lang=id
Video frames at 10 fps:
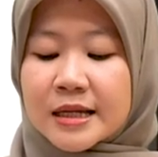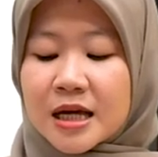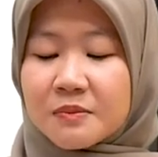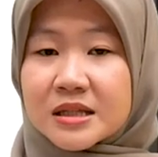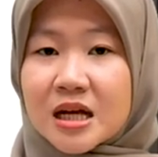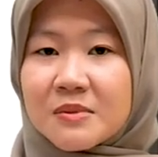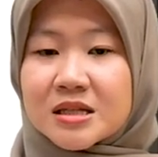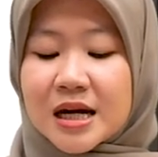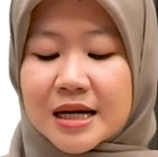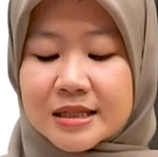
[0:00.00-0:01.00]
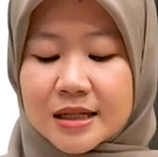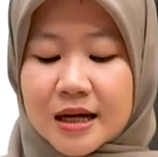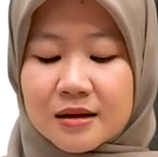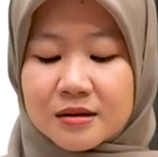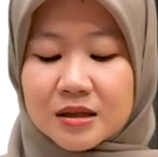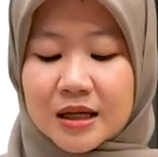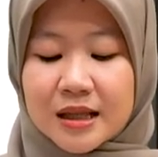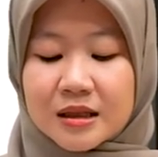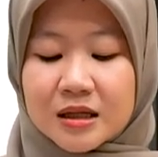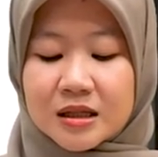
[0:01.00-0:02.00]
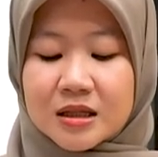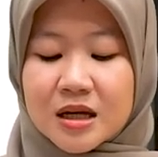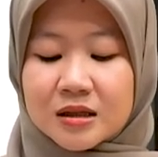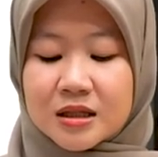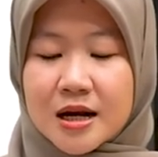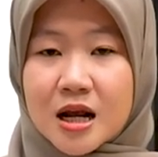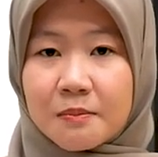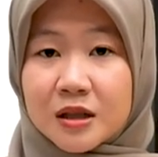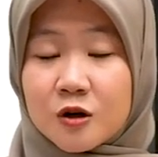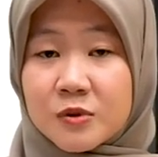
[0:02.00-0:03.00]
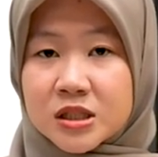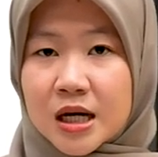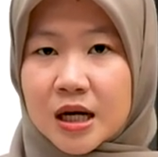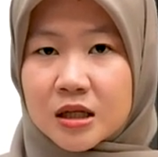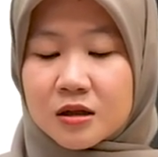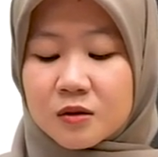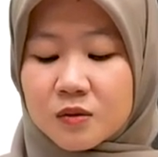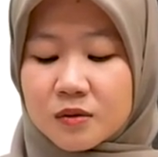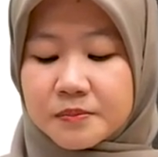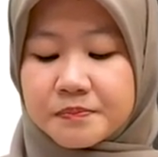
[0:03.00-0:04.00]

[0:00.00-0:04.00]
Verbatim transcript: yang bisa menjelaskan teka-teki yang tidak dapat kepecahkan itu.